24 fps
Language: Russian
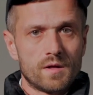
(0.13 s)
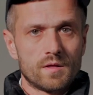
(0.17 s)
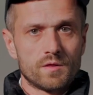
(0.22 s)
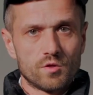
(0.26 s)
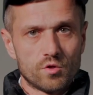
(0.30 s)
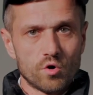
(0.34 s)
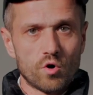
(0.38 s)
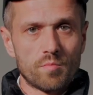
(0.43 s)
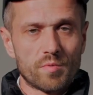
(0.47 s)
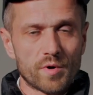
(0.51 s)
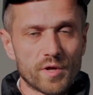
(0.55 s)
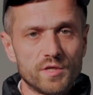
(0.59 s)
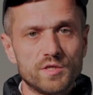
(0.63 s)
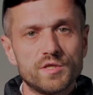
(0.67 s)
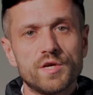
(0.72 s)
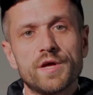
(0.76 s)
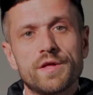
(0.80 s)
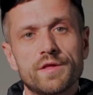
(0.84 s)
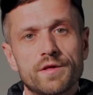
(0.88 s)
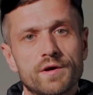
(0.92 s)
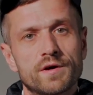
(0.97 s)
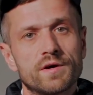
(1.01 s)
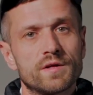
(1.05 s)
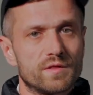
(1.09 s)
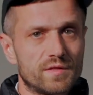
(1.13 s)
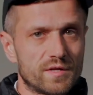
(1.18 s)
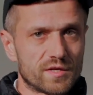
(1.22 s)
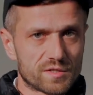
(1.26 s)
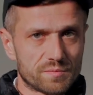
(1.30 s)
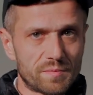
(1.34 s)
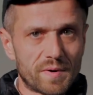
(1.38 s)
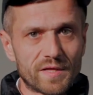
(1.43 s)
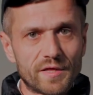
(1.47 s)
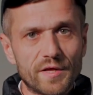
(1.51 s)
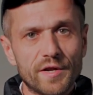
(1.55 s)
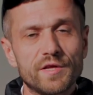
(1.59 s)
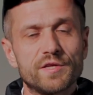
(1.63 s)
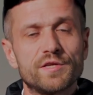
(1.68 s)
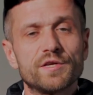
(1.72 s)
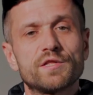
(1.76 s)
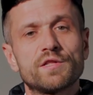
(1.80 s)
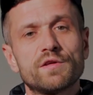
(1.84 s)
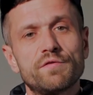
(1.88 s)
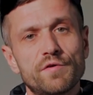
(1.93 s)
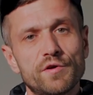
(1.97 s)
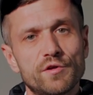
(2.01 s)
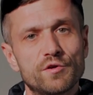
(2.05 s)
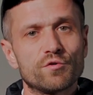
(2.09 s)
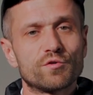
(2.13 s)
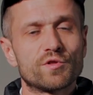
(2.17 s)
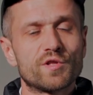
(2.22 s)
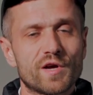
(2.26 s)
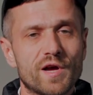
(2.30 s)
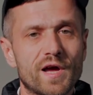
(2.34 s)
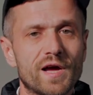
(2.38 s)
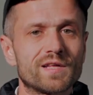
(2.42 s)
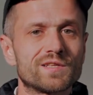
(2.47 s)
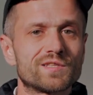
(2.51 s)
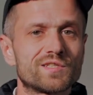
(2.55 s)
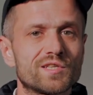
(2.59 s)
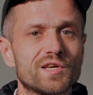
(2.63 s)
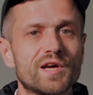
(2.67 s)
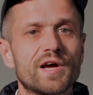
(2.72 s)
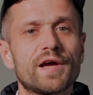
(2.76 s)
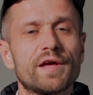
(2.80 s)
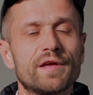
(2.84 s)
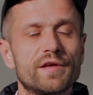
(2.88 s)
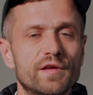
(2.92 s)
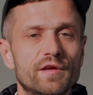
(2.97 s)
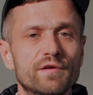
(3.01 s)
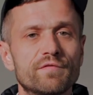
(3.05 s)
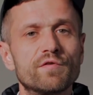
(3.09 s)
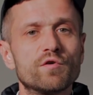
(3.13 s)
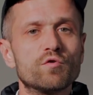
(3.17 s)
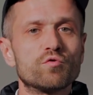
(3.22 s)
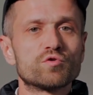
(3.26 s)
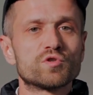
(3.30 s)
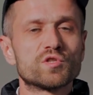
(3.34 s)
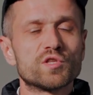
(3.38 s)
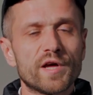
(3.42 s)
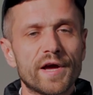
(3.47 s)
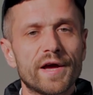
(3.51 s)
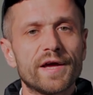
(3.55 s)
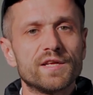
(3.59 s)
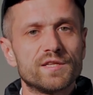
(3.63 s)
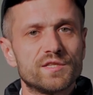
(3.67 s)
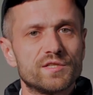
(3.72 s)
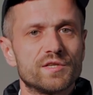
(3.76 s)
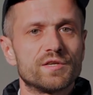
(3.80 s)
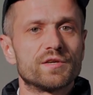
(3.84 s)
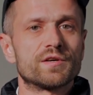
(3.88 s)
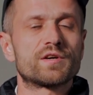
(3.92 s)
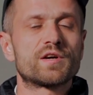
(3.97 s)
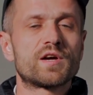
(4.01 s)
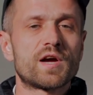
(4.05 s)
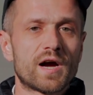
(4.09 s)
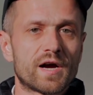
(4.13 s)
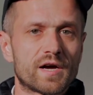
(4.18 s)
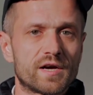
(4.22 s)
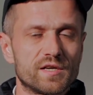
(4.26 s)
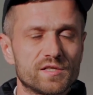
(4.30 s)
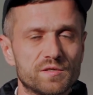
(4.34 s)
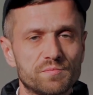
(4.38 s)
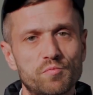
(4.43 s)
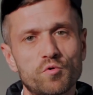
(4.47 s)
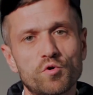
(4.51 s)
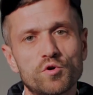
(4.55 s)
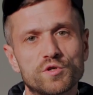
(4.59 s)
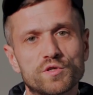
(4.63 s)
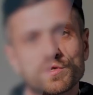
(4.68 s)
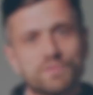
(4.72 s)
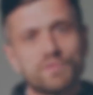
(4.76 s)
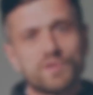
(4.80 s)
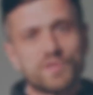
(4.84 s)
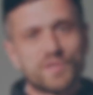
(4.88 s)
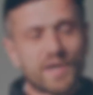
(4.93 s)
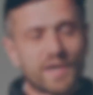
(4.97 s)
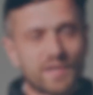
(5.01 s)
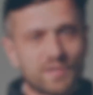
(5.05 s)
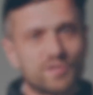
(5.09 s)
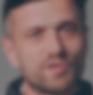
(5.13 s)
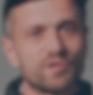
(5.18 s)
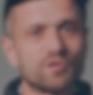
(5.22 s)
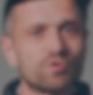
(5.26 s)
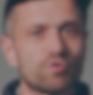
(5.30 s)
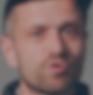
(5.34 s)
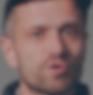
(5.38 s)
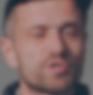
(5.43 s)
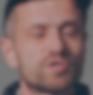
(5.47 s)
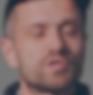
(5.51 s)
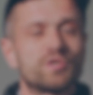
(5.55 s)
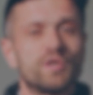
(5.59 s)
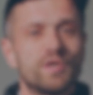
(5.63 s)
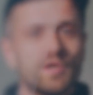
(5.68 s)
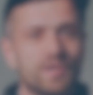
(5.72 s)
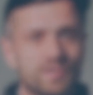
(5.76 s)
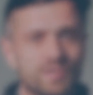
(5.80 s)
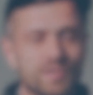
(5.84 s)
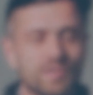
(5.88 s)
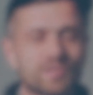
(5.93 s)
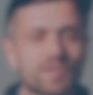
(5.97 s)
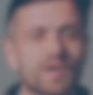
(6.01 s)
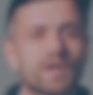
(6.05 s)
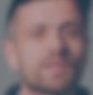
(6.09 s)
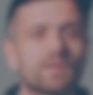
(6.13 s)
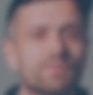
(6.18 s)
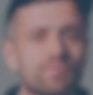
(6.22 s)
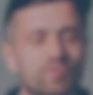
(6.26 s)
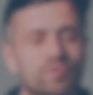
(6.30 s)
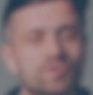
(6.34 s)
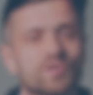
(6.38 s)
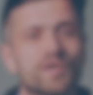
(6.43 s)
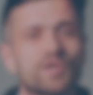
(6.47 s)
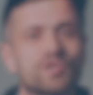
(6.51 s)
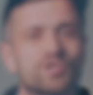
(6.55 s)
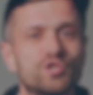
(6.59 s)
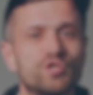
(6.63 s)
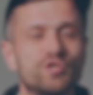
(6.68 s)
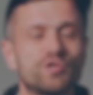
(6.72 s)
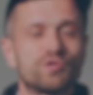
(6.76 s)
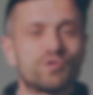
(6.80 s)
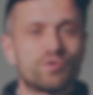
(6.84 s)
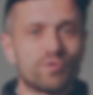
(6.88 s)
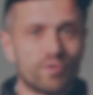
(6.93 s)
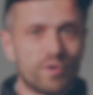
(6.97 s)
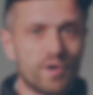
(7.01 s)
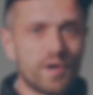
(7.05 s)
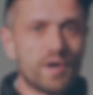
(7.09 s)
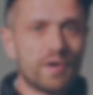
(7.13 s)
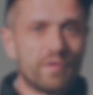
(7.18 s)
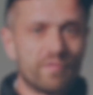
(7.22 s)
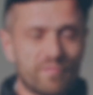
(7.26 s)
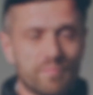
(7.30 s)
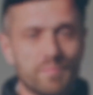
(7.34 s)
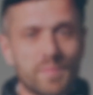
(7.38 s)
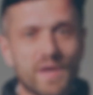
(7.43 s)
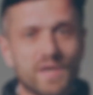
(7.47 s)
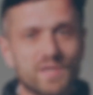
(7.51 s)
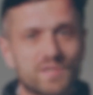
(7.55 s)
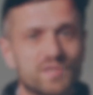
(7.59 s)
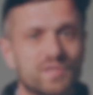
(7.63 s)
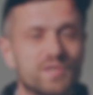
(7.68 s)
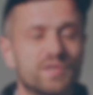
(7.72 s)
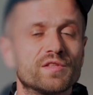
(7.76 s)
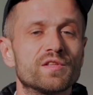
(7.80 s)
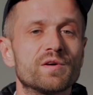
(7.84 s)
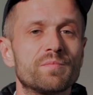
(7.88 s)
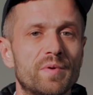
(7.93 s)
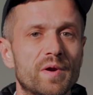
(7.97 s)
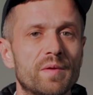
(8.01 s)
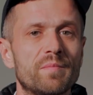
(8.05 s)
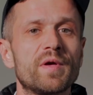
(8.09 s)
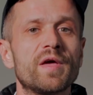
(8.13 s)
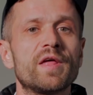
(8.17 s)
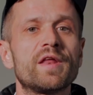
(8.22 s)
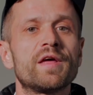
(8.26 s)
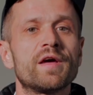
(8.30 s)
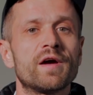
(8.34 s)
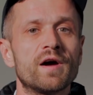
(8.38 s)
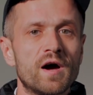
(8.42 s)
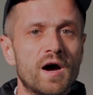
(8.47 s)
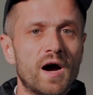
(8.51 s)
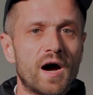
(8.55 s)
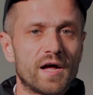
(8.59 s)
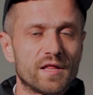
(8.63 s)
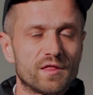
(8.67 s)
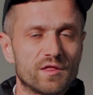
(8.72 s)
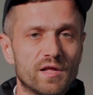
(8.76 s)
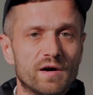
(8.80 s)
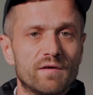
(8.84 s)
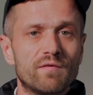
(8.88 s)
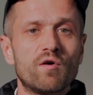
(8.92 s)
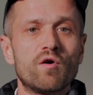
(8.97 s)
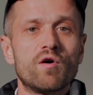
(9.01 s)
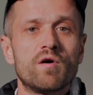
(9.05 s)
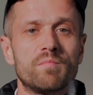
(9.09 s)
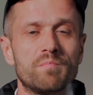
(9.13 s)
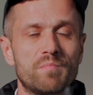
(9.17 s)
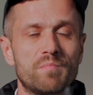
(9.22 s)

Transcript: Добрый день! Досмотрите это видео до конца и вы узнаете, как использовать антидождь и титановую защиту вместе на примере одного